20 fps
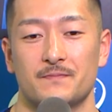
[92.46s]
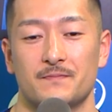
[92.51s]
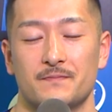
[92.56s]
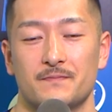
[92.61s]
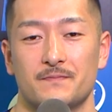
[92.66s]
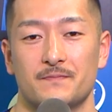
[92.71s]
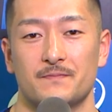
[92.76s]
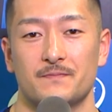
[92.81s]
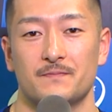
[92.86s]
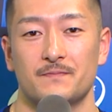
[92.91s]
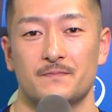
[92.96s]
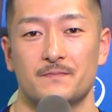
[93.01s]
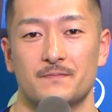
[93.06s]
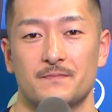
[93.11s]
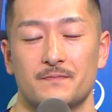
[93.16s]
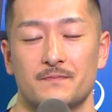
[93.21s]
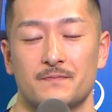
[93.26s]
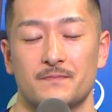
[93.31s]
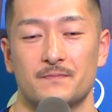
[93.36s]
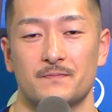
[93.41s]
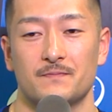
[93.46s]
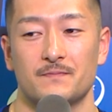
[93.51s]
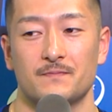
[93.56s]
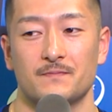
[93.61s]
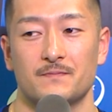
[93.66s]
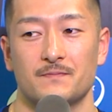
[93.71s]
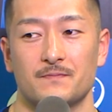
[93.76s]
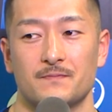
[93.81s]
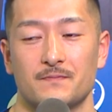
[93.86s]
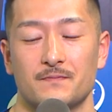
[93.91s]
まずは
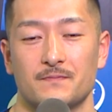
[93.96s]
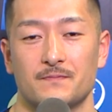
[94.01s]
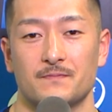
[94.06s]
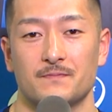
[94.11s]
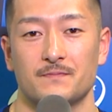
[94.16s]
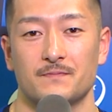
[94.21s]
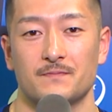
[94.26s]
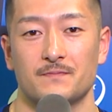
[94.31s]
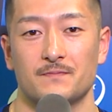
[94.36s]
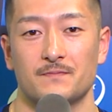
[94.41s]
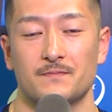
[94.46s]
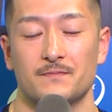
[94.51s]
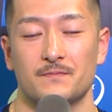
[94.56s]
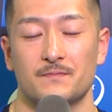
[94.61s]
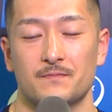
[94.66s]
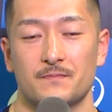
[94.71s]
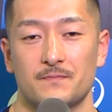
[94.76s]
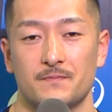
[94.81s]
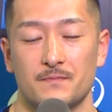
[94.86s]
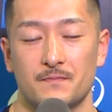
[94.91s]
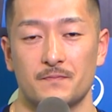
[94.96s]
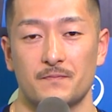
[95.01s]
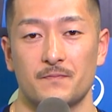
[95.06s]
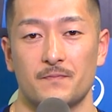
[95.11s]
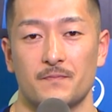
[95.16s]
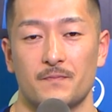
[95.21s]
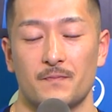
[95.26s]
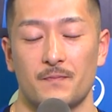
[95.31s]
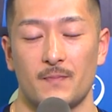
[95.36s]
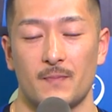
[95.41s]
この後
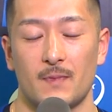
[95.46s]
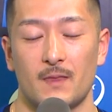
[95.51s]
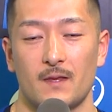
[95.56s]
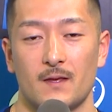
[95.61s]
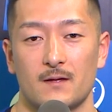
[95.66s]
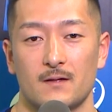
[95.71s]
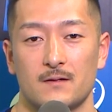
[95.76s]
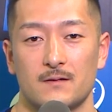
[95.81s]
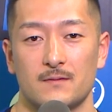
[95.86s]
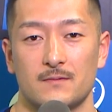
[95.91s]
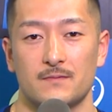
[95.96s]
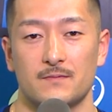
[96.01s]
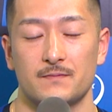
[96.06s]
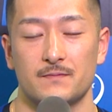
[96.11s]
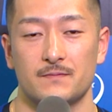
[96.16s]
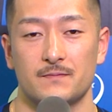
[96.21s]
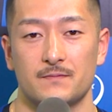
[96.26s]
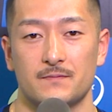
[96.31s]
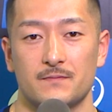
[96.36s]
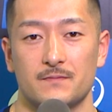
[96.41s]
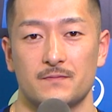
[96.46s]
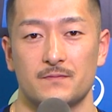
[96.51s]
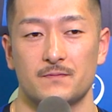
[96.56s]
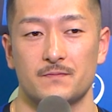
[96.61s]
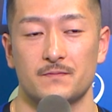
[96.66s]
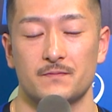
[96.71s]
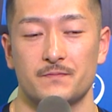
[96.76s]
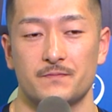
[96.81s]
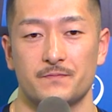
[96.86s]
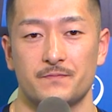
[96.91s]
ウィナーズダービーに向けてちょっとここで
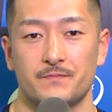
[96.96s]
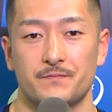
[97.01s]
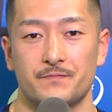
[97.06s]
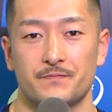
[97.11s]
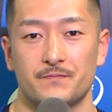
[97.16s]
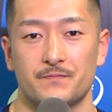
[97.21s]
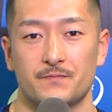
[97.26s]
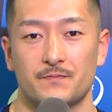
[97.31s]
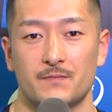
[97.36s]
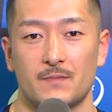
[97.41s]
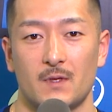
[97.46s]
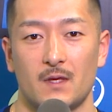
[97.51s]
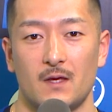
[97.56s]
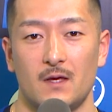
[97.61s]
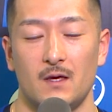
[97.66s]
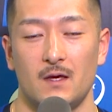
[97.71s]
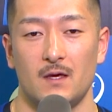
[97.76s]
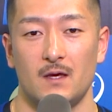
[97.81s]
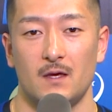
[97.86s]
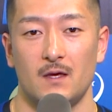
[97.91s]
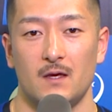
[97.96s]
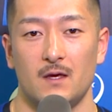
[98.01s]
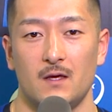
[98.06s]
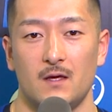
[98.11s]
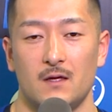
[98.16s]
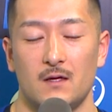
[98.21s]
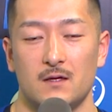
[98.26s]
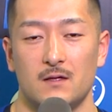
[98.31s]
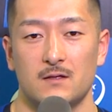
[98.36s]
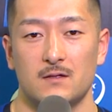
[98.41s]
弾みをつけたいところですよね
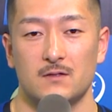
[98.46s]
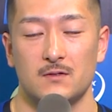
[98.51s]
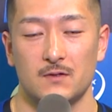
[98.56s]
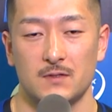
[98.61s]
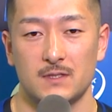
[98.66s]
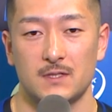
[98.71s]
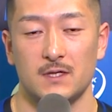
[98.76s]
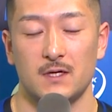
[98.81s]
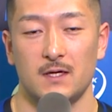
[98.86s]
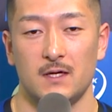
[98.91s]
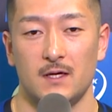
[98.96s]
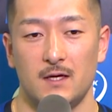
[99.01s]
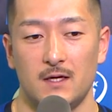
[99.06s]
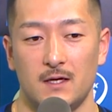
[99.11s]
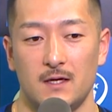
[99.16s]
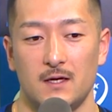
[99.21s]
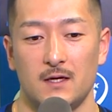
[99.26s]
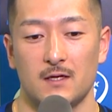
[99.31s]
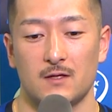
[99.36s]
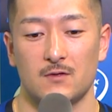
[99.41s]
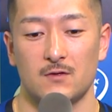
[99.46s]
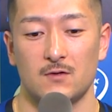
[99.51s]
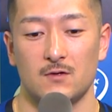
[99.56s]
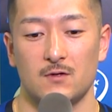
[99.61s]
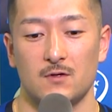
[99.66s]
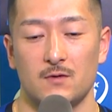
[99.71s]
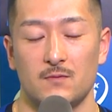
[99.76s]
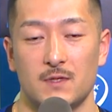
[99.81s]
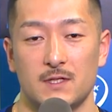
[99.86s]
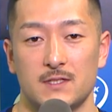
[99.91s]
そうですねえっ、ー、
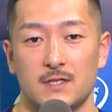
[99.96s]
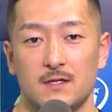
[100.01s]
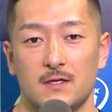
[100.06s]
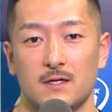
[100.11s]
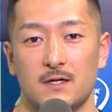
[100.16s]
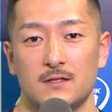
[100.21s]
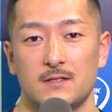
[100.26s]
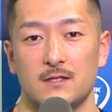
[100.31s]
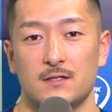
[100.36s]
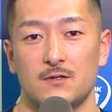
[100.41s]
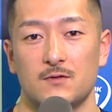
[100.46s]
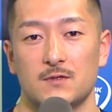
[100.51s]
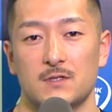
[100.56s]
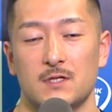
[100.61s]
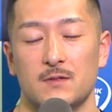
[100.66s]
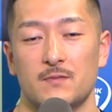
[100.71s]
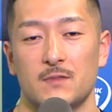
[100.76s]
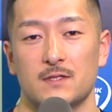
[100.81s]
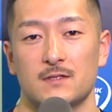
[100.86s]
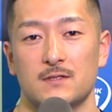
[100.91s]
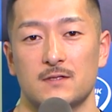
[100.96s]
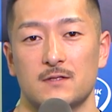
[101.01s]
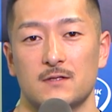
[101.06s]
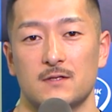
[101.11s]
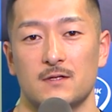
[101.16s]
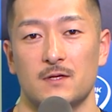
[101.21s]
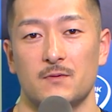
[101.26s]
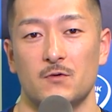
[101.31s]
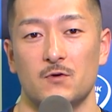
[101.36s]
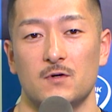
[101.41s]
とまあ前回全日本選
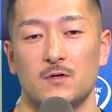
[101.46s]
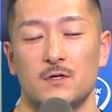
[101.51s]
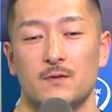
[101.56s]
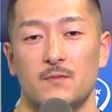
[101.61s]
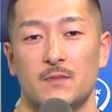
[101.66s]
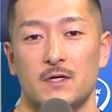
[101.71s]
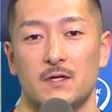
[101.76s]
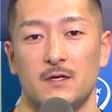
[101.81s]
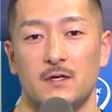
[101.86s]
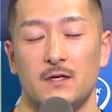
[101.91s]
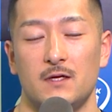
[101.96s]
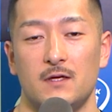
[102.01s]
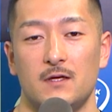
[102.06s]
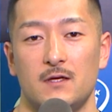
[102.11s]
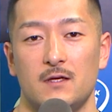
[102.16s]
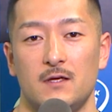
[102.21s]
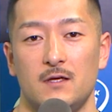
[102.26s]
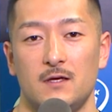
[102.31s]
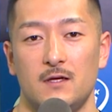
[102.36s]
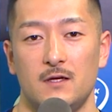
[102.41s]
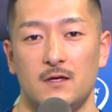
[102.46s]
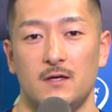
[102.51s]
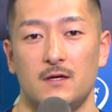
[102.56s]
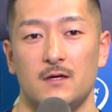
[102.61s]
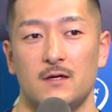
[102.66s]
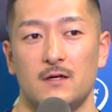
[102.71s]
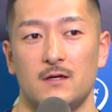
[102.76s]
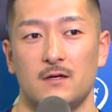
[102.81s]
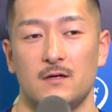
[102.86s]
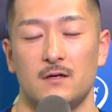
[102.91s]
抜でもまあ
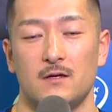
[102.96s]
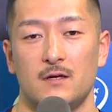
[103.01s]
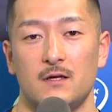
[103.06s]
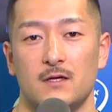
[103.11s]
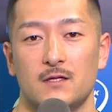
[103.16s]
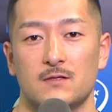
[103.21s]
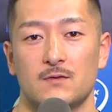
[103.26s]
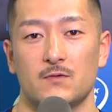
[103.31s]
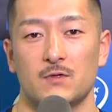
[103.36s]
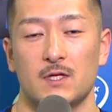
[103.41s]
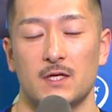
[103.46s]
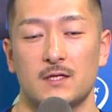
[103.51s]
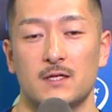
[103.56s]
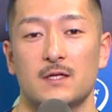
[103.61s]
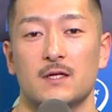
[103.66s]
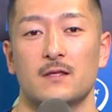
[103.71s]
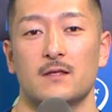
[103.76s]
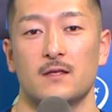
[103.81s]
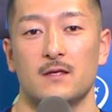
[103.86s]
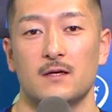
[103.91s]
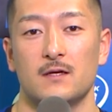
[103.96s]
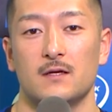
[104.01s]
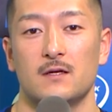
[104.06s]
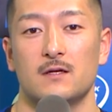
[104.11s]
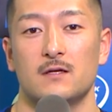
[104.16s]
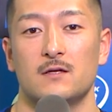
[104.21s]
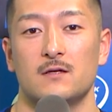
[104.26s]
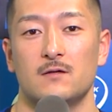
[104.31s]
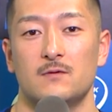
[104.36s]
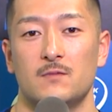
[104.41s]
いいレースもできてたんで、
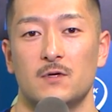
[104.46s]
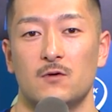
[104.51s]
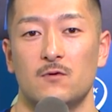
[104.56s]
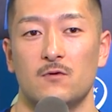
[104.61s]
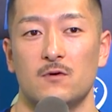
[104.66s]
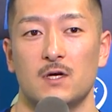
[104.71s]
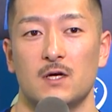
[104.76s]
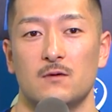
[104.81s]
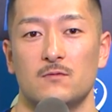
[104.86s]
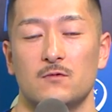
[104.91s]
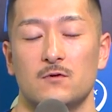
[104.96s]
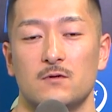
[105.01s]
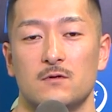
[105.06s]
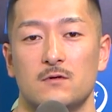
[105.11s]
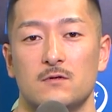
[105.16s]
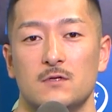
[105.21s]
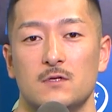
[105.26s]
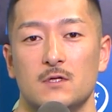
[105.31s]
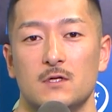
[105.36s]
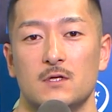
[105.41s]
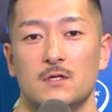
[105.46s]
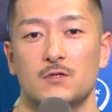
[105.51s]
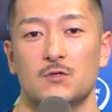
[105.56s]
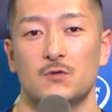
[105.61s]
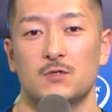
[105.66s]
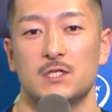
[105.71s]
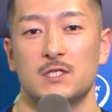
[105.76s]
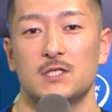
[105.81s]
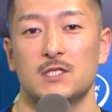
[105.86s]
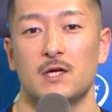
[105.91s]
まあ、今回も
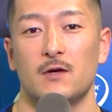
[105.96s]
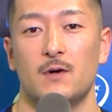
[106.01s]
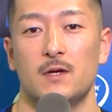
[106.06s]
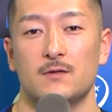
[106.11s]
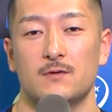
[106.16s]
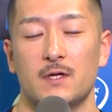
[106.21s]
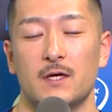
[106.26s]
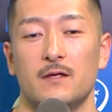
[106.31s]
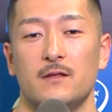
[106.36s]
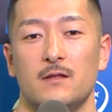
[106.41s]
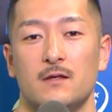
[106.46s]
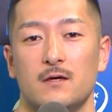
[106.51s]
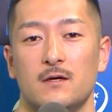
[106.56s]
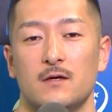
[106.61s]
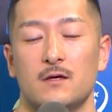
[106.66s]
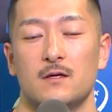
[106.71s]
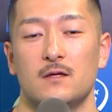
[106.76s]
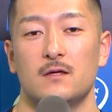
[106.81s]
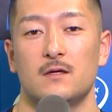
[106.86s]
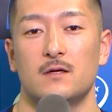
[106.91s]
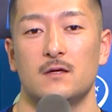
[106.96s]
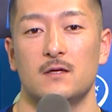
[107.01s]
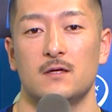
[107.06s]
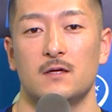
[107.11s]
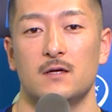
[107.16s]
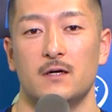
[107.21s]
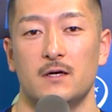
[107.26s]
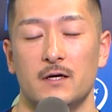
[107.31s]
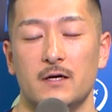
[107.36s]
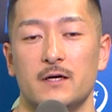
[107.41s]
調子自体悪くないんで、
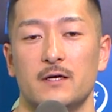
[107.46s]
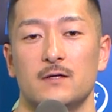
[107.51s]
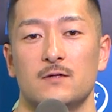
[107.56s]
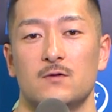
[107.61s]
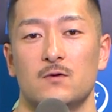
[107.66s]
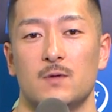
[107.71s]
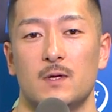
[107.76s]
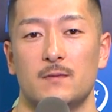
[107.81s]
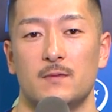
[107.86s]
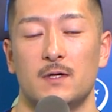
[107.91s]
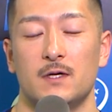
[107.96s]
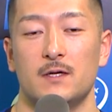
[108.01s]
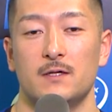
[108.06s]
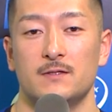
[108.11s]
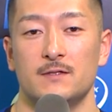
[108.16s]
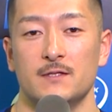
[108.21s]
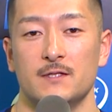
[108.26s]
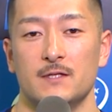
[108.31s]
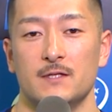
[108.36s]
はい、このまま